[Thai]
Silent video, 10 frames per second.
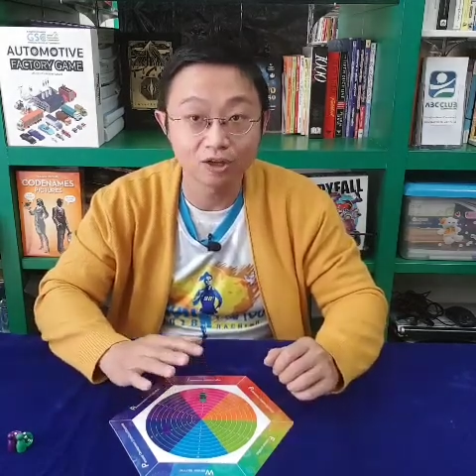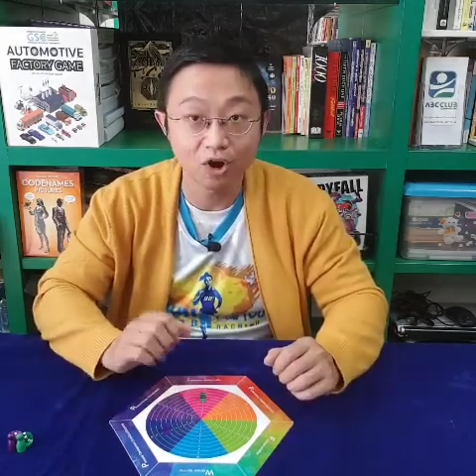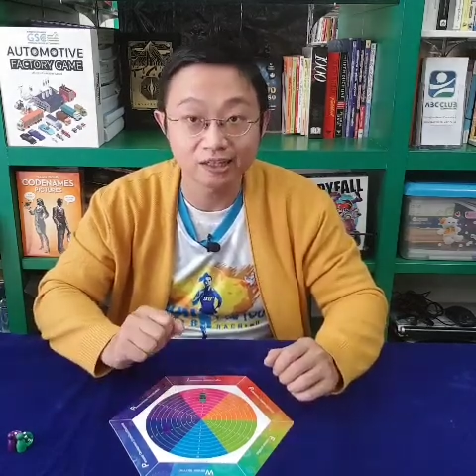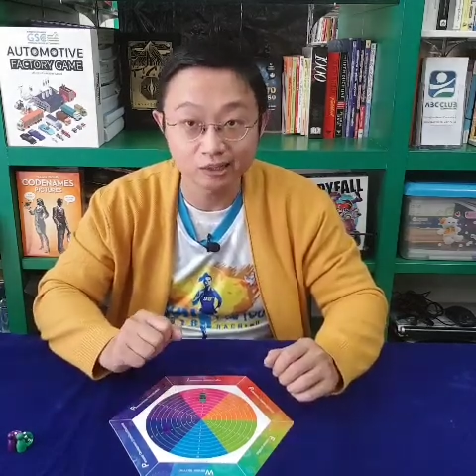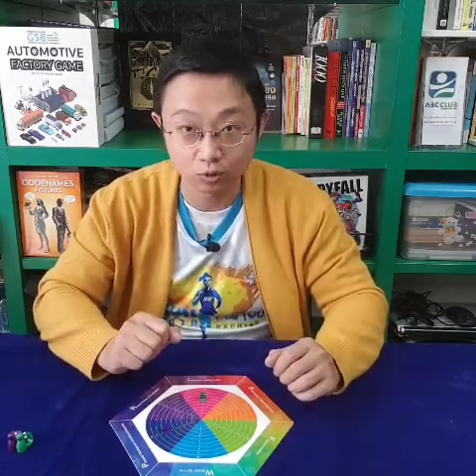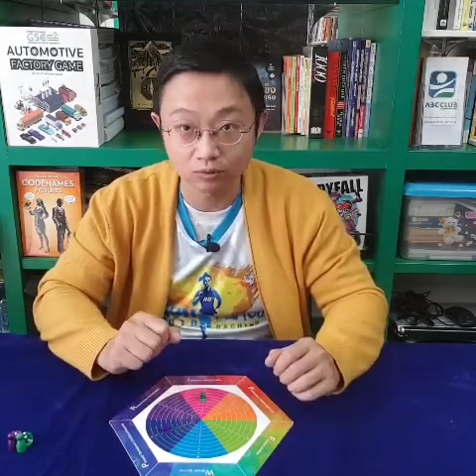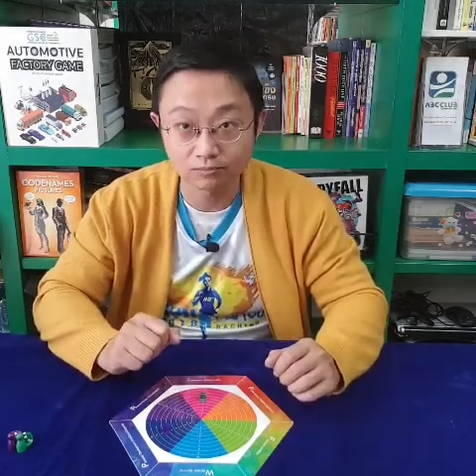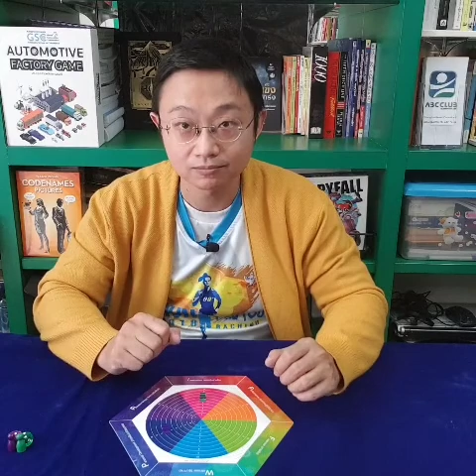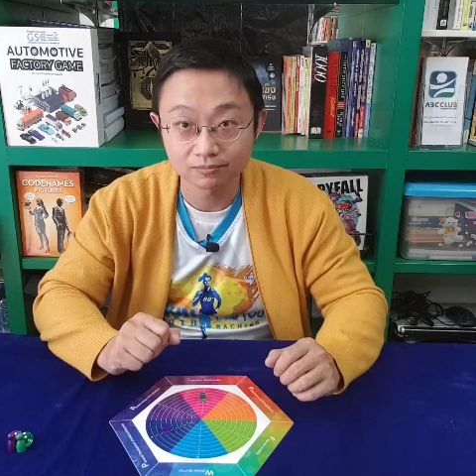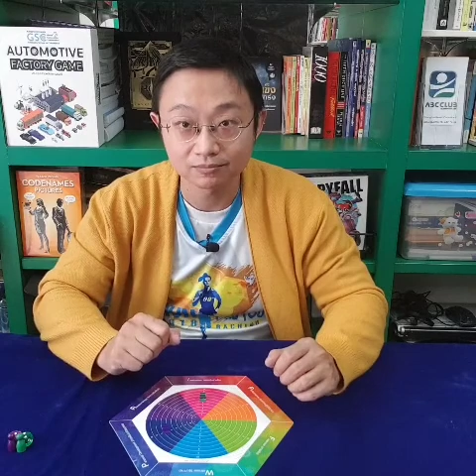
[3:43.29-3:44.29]
น้อยที่สุด
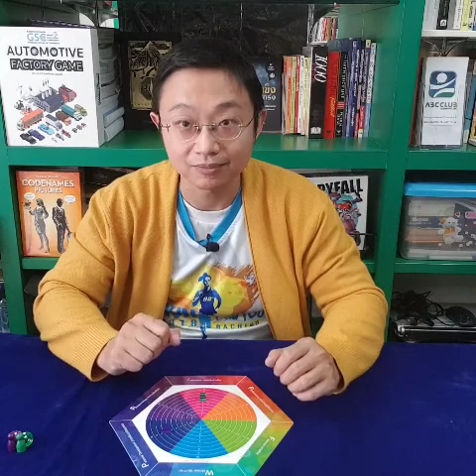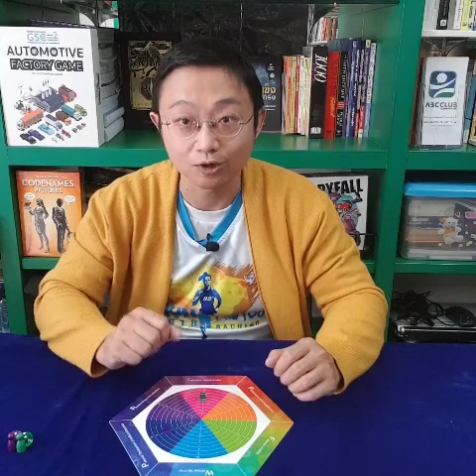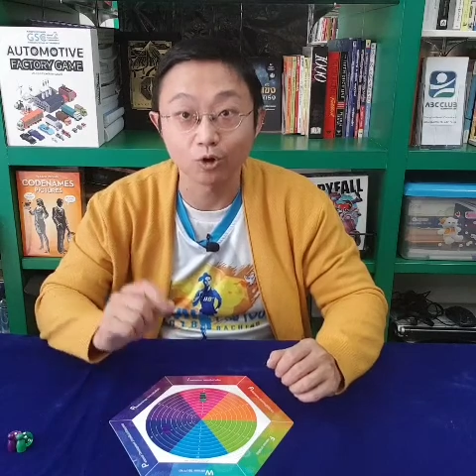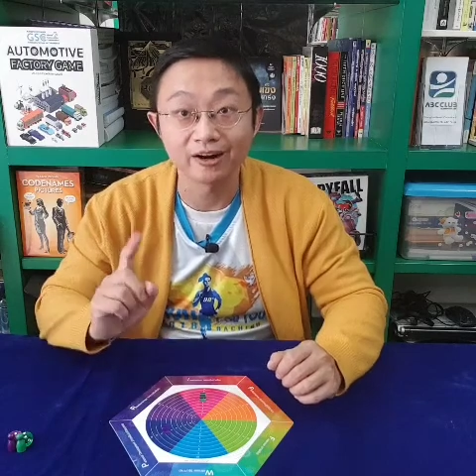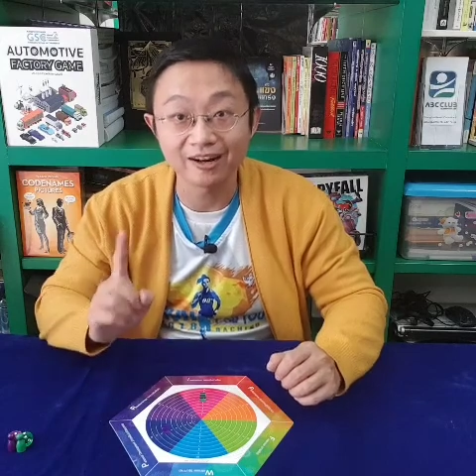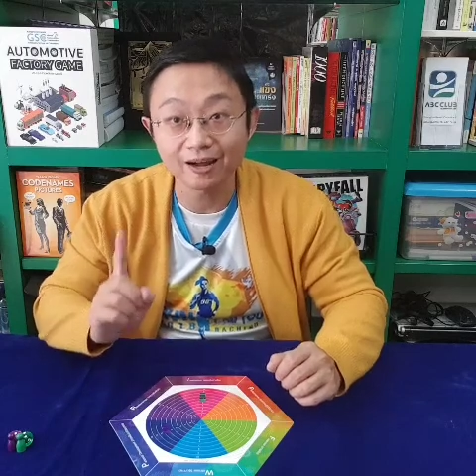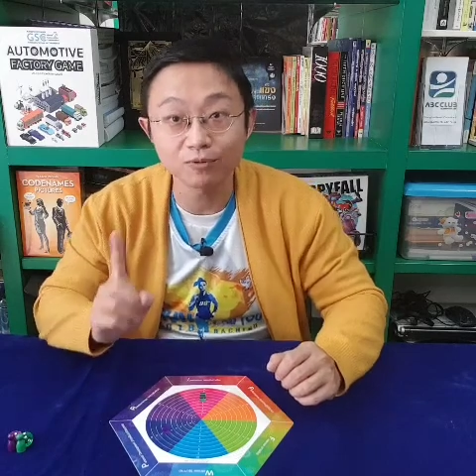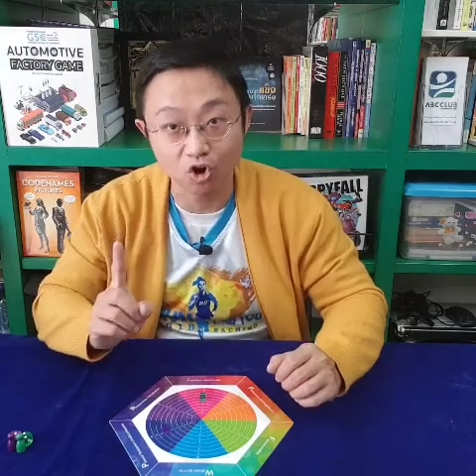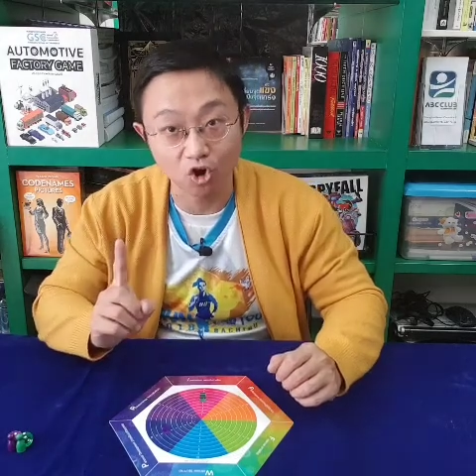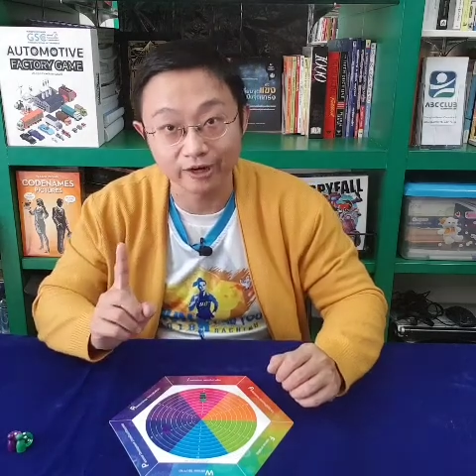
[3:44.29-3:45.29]
เป็นคนเริ่ม
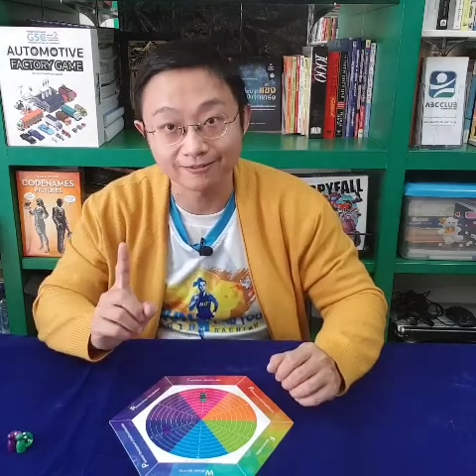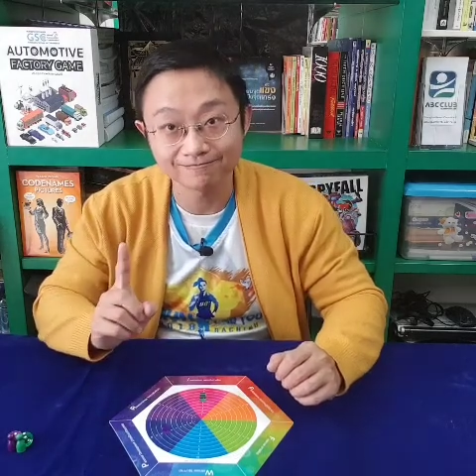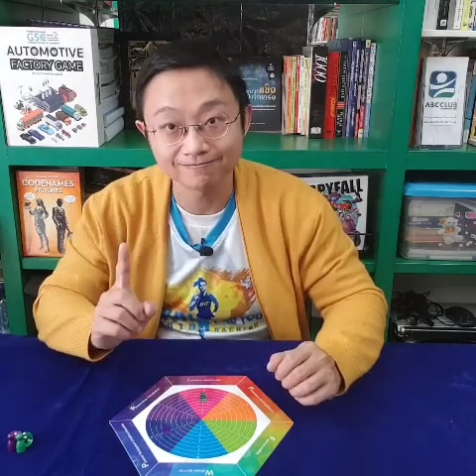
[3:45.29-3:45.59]
ก่อน